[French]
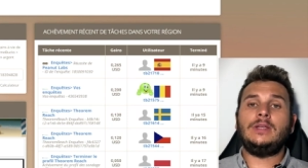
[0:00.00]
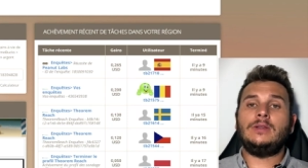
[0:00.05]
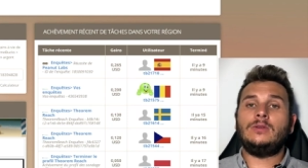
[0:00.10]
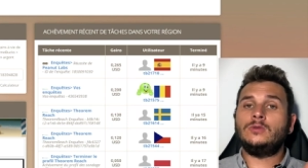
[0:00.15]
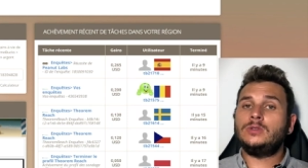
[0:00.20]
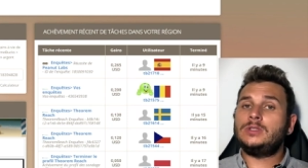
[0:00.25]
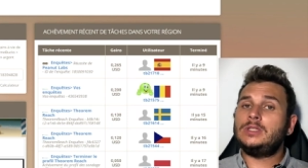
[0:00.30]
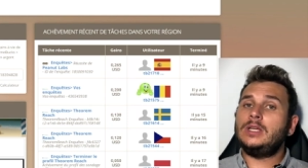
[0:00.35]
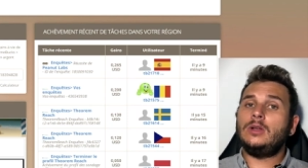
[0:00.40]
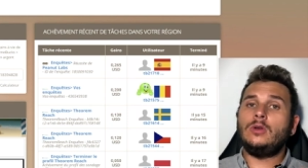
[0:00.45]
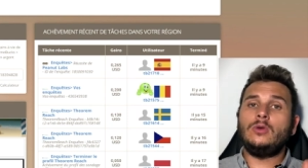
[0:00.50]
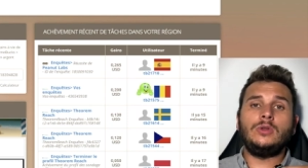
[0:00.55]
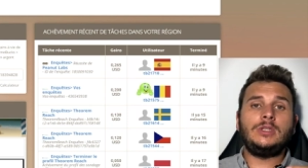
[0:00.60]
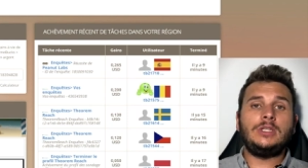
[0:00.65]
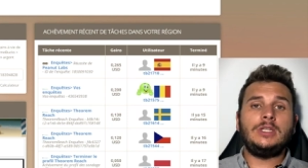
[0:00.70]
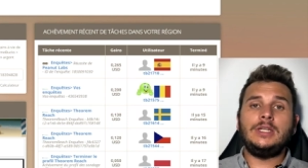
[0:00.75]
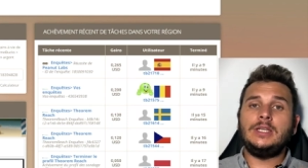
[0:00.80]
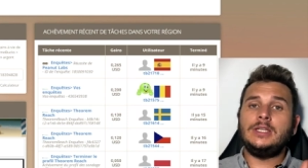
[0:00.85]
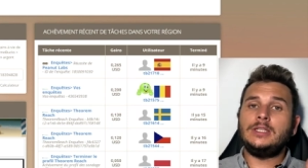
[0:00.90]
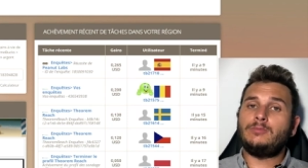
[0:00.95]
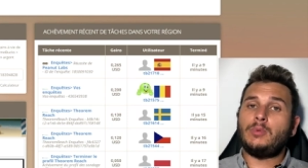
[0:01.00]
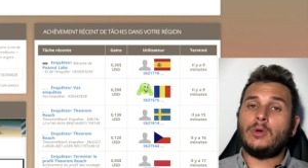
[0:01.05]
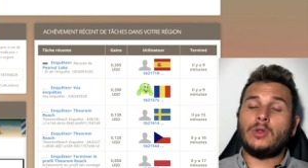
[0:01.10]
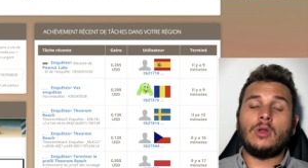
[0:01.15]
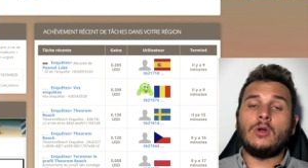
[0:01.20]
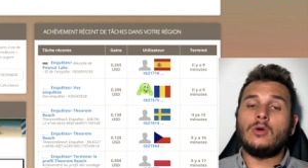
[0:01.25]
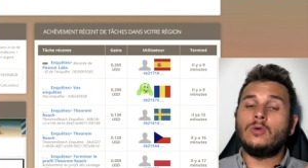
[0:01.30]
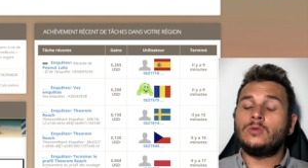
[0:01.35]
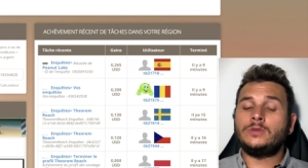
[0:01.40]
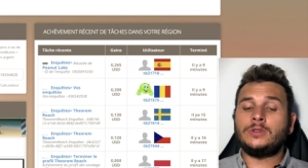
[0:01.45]
Donc s'il l'utilise
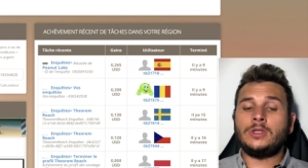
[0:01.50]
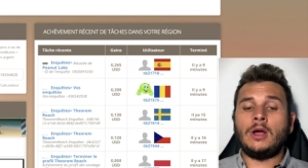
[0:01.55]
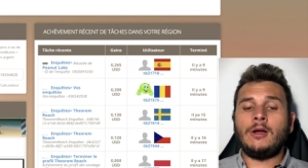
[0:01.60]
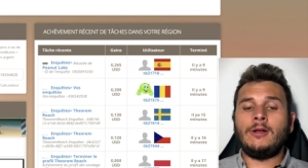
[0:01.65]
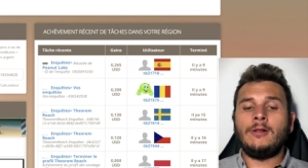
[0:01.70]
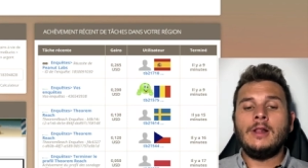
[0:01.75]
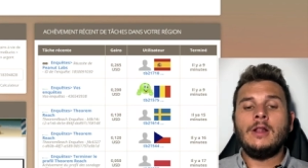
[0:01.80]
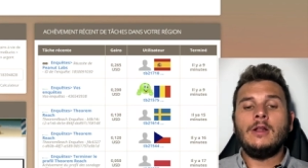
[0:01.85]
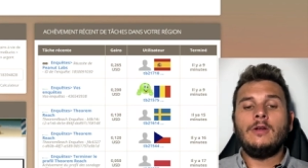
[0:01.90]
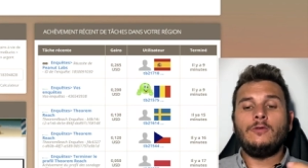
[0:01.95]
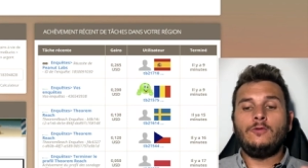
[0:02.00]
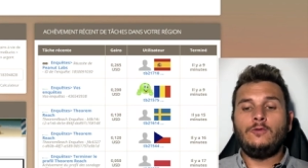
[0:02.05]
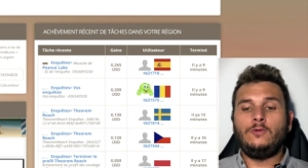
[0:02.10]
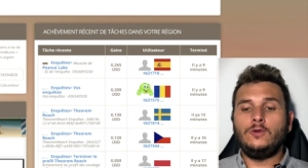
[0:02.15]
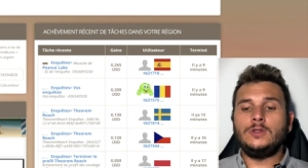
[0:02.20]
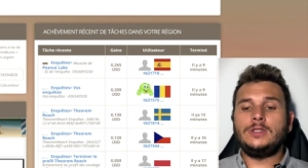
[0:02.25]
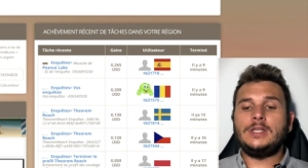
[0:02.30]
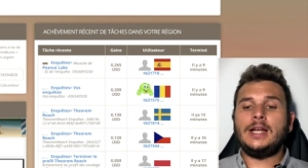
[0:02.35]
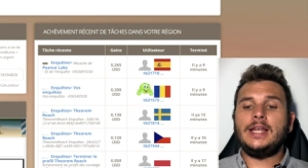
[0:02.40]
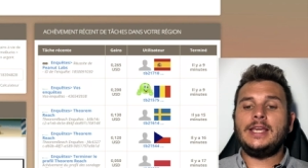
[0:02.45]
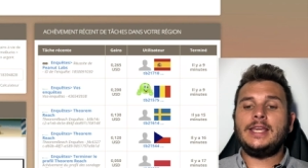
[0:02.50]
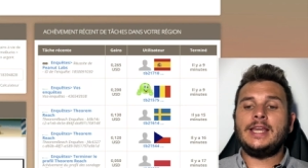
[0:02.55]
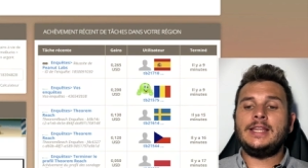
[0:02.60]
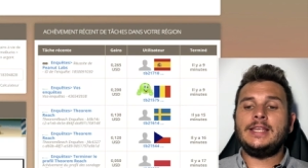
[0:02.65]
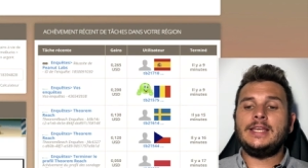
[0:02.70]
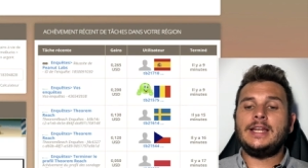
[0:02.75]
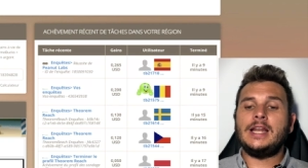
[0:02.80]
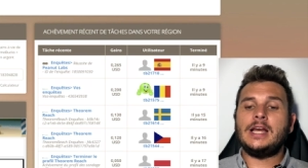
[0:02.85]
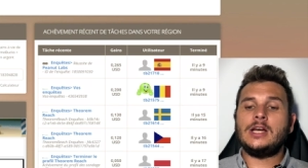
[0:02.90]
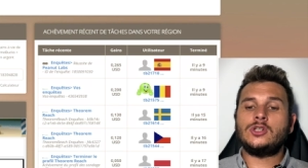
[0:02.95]
pendant longtemps, vous allez
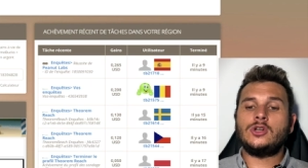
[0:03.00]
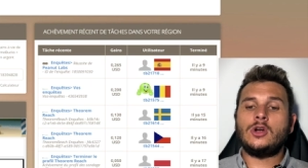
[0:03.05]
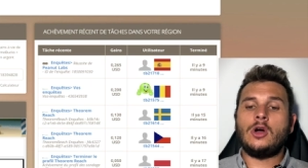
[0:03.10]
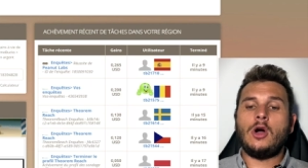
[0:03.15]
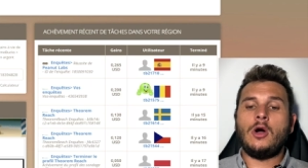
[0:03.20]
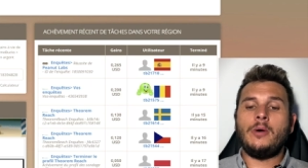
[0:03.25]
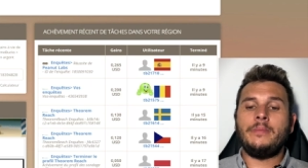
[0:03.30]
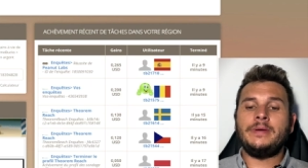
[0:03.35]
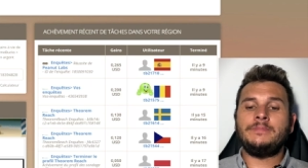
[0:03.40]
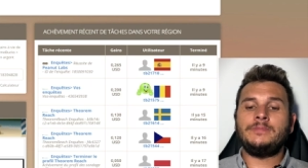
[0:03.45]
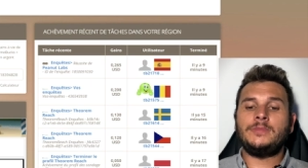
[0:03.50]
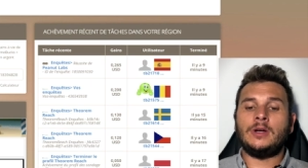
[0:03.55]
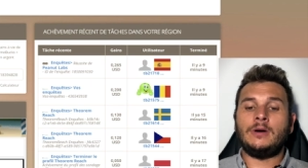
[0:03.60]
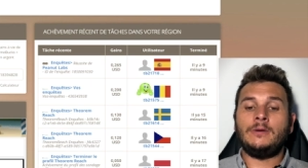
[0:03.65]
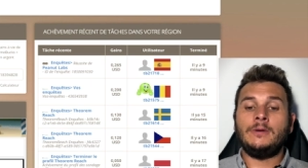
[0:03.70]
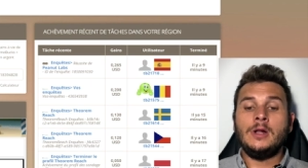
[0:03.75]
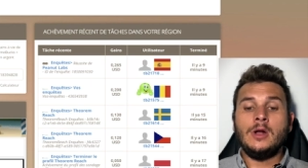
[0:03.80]
gagner de l'argent en même temps